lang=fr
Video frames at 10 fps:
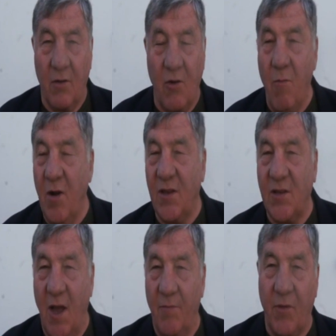comme les
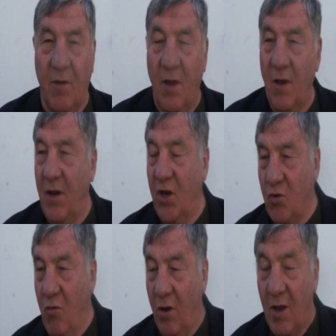centres, les
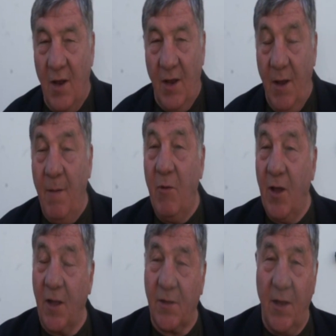joueurs, et même
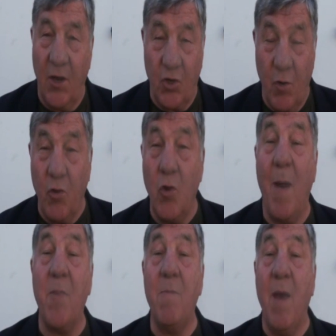les Catalans. Je me
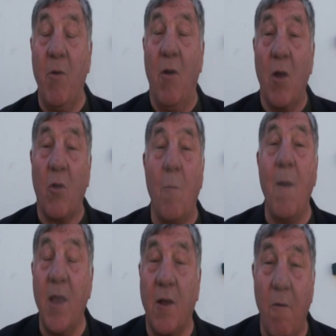demande même
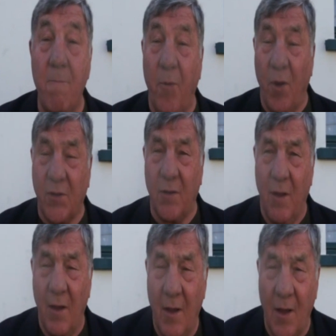comment ils composent
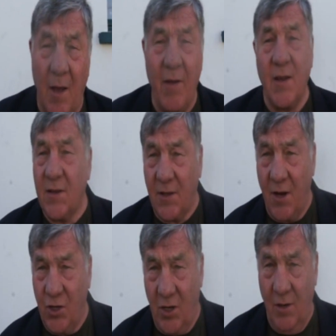avec les
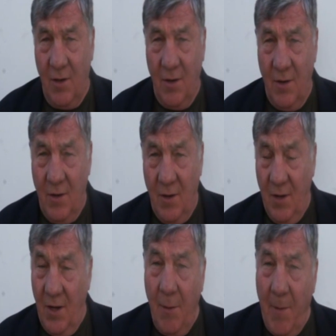étrangers.
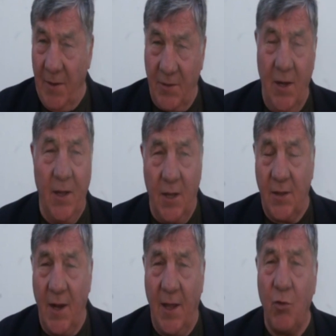Les Basques et les
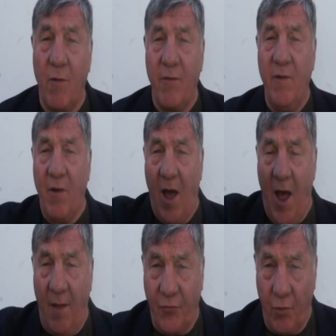Catalans doivent vivre
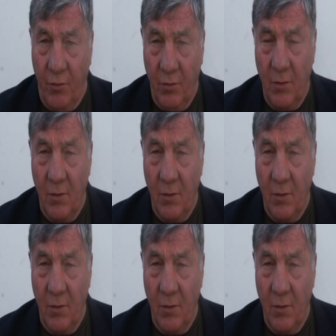entre eux.